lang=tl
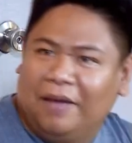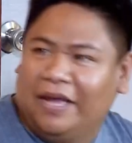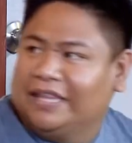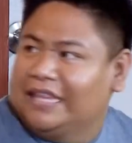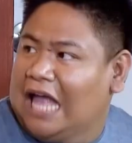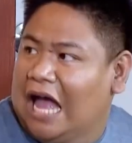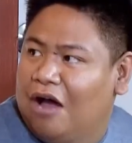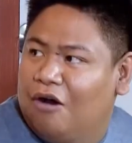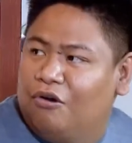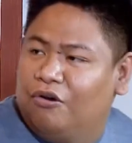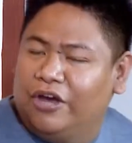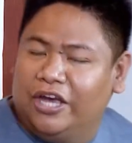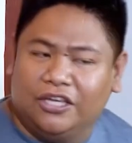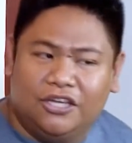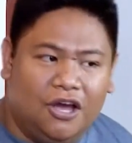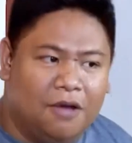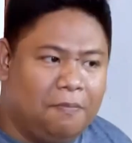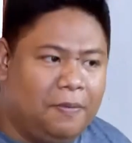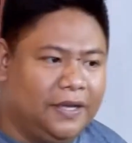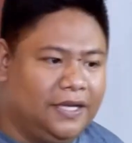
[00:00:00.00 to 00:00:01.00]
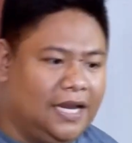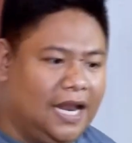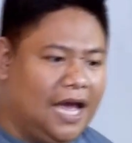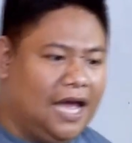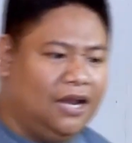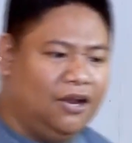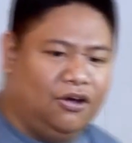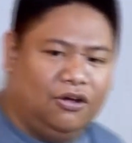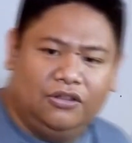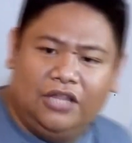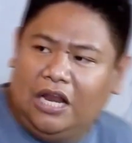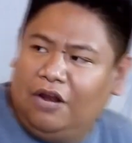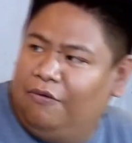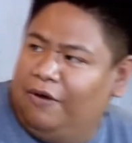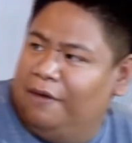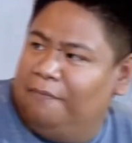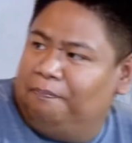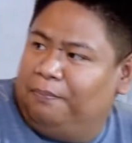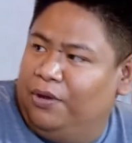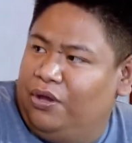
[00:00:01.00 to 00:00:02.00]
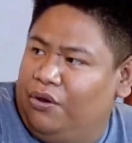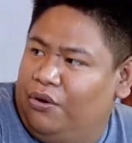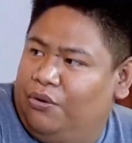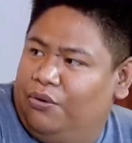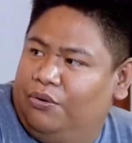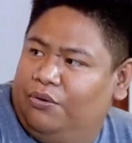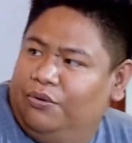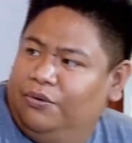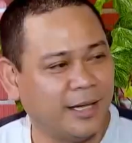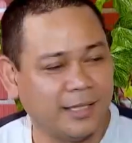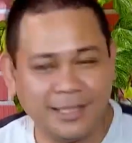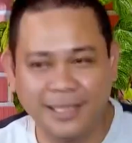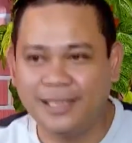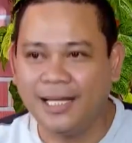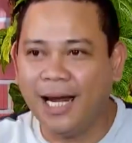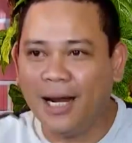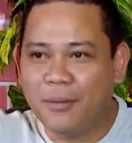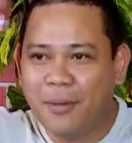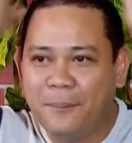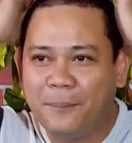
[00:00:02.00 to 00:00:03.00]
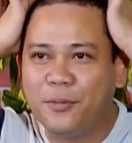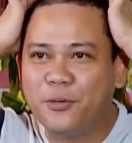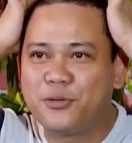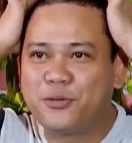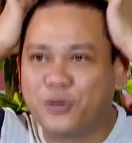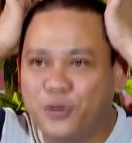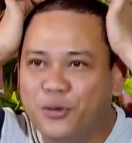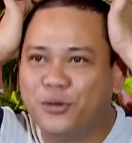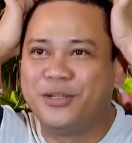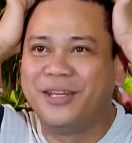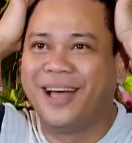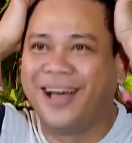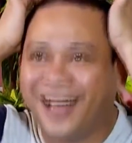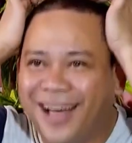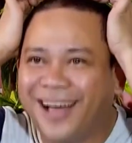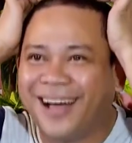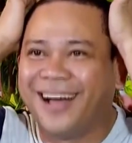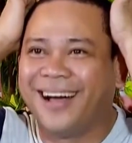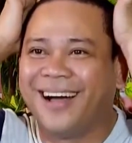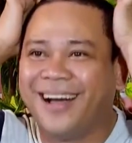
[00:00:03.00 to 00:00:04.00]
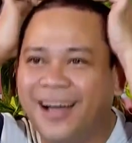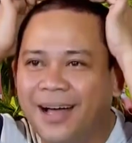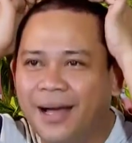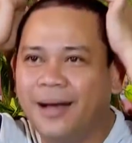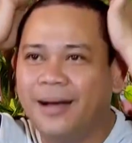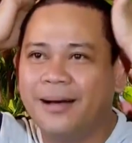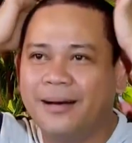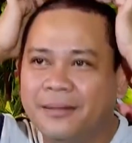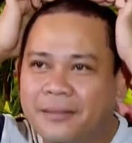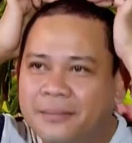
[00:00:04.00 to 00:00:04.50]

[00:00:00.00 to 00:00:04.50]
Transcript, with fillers: May tao ko eh, Jobert, na ano, dalawa yung puyo. Di dalawang puso niya. Dalawang